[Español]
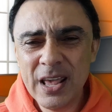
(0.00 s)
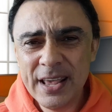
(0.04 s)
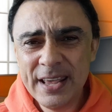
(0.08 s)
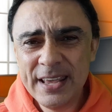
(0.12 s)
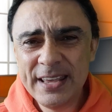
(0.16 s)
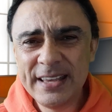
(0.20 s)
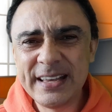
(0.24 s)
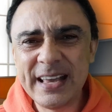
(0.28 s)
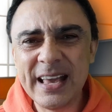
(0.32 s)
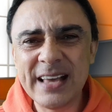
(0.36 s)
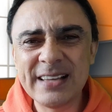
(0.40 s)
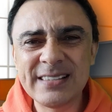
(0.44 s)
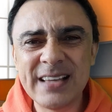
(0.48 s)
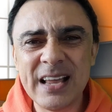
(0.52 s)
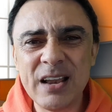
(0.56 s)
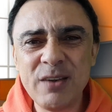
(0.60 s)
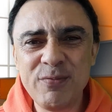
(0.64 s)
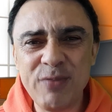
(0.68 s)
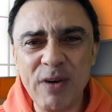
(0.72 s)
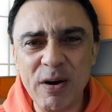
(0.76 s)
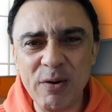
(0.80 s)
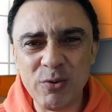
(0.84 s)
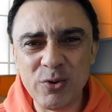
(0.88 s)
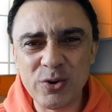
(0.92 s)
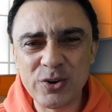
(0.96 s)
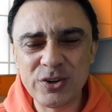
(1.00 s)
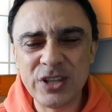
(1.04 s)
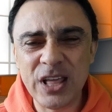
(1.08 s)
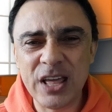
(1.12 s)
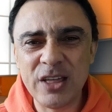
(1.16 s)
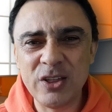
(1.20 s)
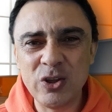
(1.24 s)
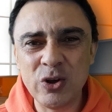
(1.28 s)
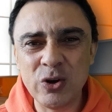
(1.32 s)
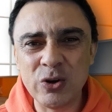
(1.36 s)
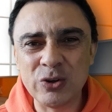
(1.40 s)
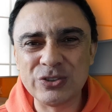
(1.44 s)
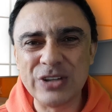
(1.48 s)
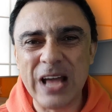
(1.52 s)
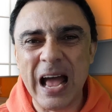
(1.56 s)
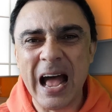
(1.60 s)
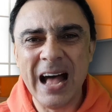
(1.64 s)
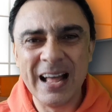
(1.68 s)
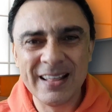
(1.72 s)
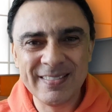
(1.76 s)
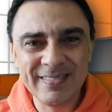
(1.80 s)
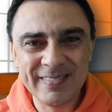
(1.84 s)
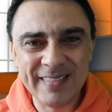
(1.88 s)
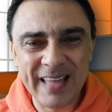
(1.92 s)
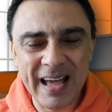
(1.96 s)
¿Y qué es el favor de Dios?
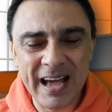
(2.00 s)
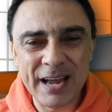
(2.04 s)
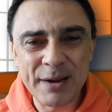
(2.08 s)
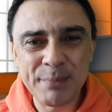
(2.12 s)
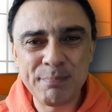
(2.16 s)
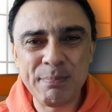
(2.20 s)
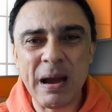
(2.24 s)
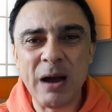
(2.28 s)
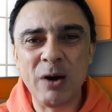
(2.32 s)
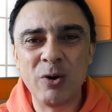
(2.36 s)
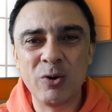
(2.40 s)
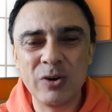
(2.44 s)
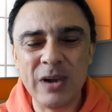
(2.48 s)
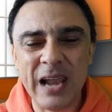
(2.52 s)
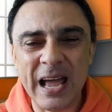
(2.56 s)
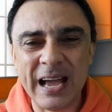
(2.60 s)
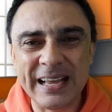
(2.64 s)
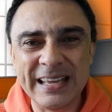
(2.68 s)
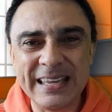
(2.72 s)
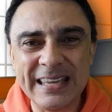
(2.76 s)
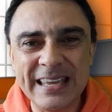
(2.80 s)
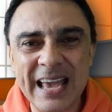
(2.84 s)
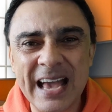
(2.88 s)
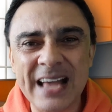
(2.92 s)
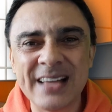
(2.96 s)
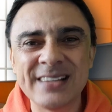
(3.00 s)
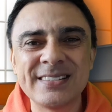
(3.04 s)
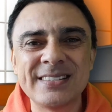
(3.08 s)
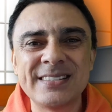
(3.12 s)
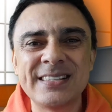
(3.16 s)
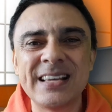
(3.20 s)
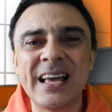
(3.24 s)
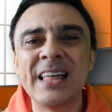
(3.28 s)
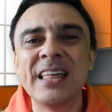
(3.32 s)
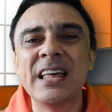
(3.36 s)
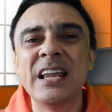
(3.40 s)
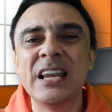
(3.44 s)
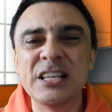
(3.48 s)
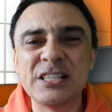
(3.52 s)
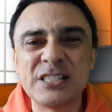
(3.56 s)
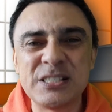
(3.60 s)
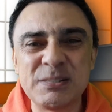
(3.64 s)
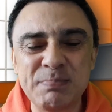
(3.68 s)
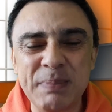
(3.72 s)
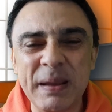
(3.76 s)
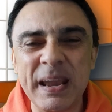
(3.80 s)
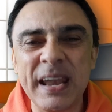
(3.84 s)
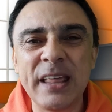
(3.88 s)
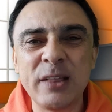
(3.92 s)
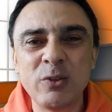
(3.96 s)
Andar bajo la guianza del
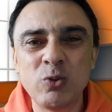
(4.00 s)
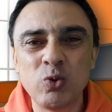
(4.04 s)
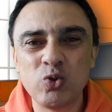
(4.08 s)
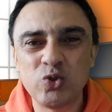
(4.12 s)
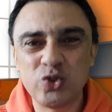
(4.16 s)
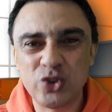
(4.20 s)
Espíritu